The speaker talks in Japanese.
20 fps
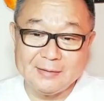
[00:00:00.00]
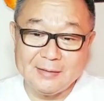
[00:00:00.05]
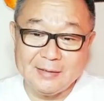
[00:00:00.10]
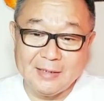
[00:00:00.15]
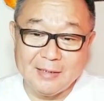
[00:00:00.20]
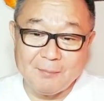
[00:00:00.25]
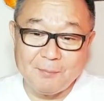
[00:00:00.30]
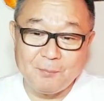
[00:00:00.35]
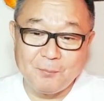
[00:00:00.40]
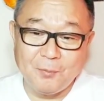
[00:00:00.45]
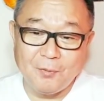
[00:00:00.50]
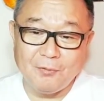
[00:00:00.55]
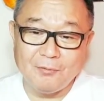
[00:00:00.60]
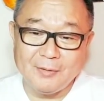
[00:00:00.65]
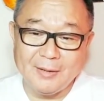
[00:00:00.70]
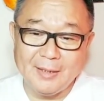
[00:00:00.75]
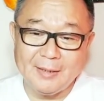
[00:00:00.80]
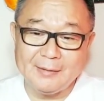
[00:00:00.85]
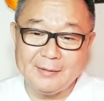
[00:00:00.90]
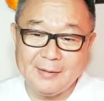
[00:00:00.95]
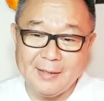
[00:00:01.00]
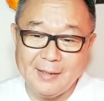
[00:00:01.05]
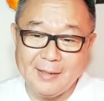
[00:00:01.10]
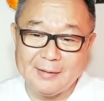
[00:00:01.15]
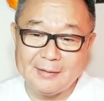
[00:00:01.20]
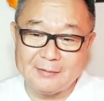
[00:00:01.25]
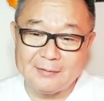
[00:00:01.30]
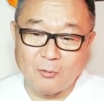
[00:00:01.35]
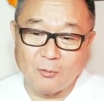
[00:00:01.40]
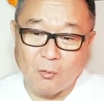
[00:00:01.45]
日本円
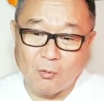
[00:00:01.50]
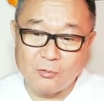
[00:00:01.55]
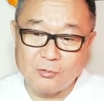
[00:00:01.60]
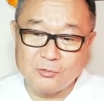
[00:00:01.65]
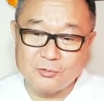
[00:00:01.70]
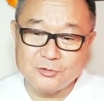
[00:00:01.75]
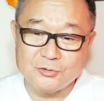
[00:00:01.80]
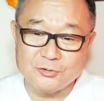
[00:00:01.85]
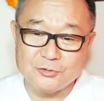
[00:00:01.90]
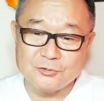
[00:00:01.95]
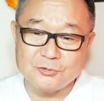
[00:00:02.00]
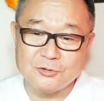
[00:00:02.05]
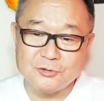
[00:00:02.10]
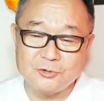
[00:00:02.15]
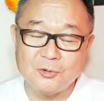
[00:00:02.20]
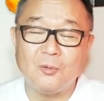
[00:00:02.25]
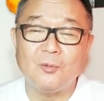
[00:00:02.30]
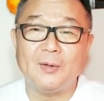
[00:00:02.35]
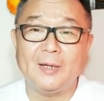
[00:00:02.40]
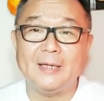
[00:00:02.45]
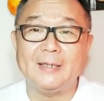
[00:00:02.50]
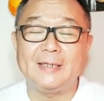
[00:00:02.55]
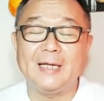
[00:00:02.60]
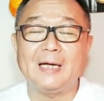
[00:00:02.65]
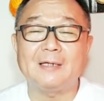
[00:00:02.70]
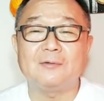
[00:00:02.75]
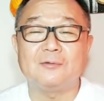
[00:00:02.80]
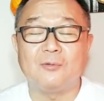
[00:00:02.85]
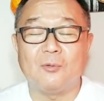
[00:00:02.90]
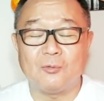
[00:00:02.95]
で60兆円
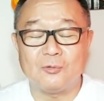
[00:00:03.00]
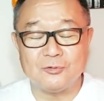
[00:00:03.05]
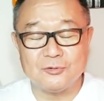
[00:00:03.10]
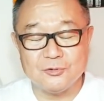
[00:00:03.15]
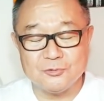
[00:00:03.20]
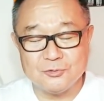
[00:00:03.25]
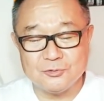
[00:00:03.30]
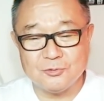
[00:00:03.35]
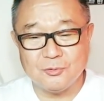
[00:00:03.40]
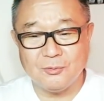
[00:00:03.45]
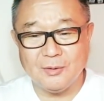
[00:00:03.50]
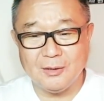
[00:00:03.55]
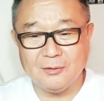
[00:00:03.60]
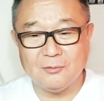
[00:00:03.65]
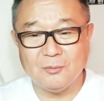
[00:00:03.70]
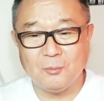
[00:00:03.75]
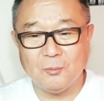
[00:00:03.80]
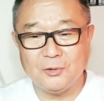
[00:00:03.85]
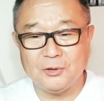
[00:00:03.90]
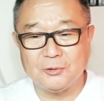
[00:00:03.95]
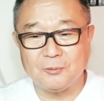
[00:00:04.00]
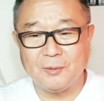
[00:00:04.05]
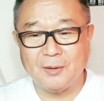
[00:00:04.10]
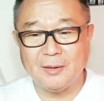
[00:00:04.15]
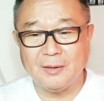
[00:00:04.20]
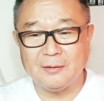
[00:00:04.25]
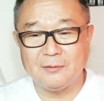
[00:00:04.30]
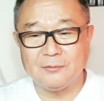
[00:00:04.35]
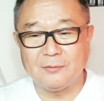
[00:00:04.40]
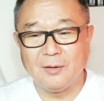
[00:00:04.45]
約60兆円とも言わ
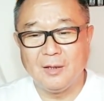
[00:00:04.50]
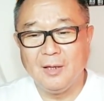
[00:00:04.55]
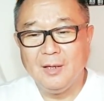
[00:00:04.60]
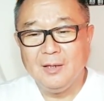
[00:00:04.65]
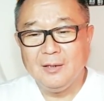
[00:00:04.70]
れる